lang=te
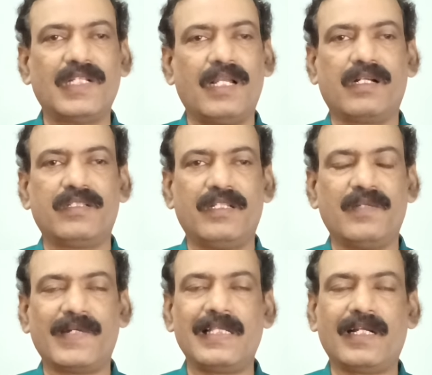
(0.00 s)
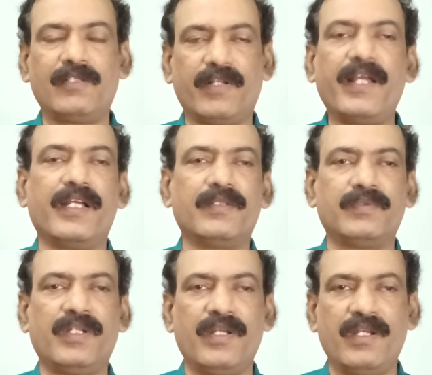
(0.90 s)
నాలుగో తేదీ ఫలితాలతోనే
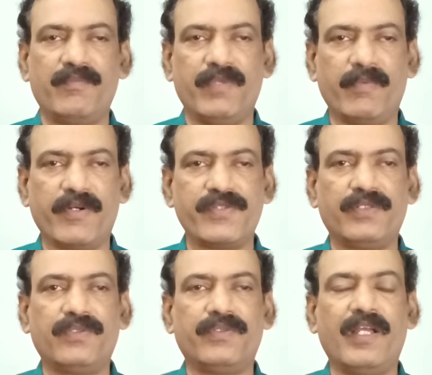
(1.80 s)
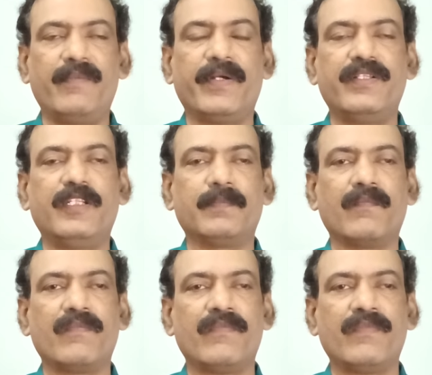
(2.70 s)
మీ భవిష్యత్తు తేలిపోయిద్ది